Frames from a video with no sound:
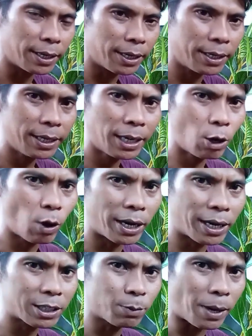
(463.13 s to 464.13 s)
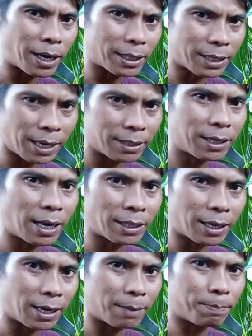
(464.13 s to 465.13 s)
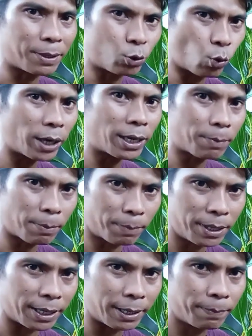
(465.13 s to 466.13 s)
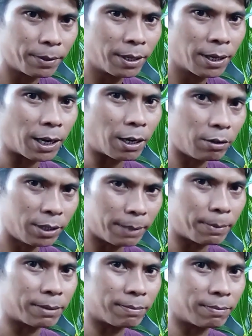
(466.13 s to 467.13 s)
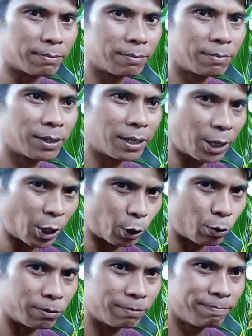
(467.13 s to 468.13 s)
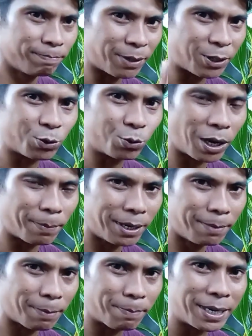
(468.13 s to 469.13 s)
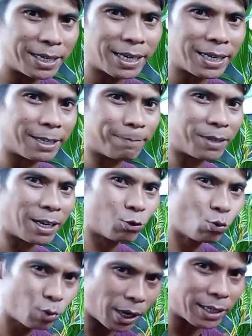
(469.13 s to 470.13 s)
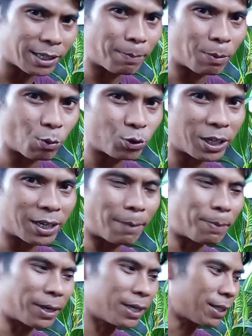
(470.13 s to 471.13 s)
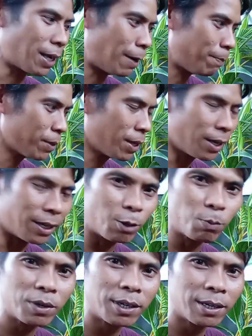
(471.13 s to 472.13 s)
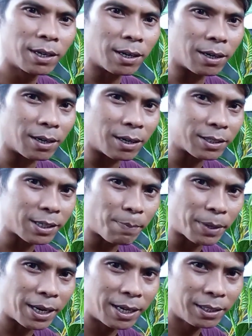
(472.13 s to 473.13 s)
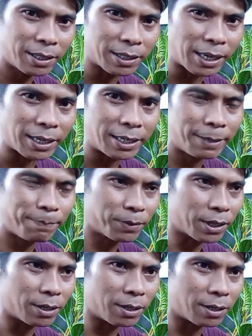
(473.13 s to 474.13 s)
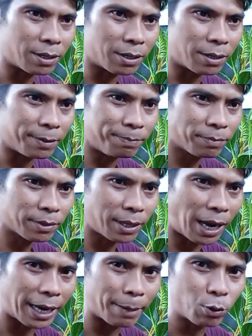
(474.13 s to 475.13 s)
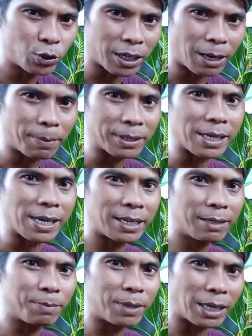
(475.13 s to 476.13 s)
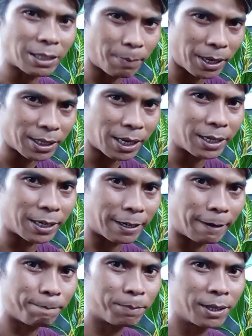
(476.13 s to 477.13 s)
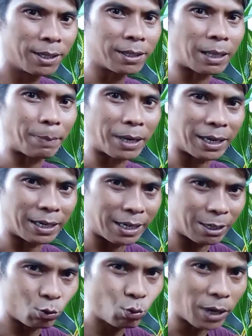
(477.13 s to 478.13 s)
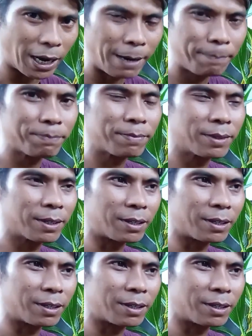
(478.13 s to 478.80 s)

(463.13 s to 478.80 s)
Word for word: ini kalau ada kesepakatan antara penjual dan pembeli kalau emang itu penjual apa pembelinya ini dia suka sama bonsai kelapa kita ini Eh, saya pernah terjadi uh, ada bonsai kelapa saya ini biasa-biasa aja ya. tapi karena dia suka